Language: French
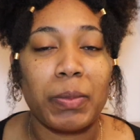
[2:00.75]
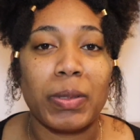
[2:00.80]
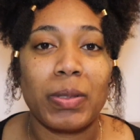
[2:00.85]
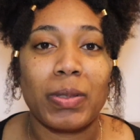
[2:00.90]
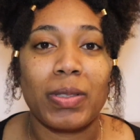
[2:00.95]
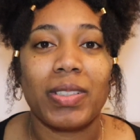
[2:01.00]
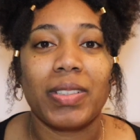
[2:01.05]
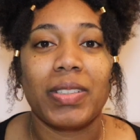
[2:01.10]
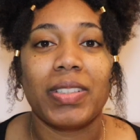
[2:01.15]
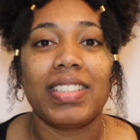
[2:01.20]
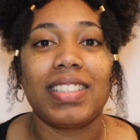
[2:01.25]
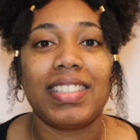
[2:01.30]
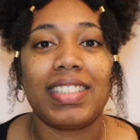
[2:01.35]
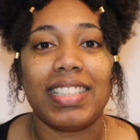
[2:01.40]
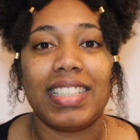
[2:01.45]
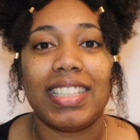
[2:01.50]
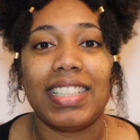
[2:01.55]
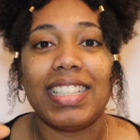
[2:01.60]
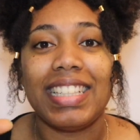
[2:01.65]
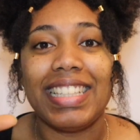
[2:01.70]
c'est parce que
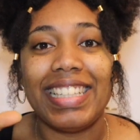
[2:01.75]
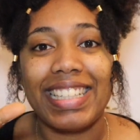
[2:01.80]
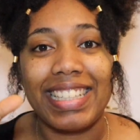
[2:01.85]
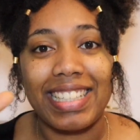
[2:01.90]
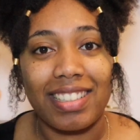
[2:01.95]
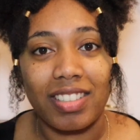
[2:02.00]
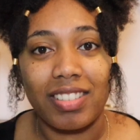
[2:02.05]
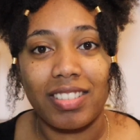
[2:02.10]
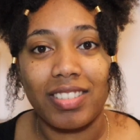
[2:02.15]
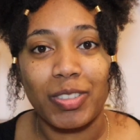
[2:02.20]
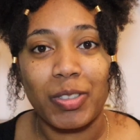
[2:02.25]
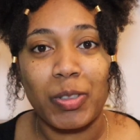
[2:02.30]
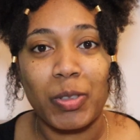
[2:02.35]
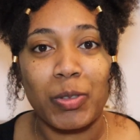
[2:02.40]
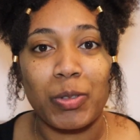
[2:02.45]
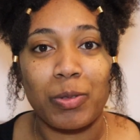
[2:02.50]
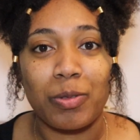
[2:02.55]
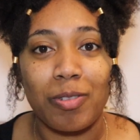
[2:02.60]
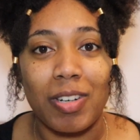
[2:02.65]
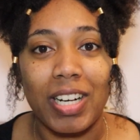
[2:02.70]
c'est l'écran
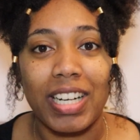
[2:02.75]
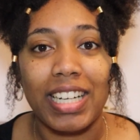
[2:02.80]
que je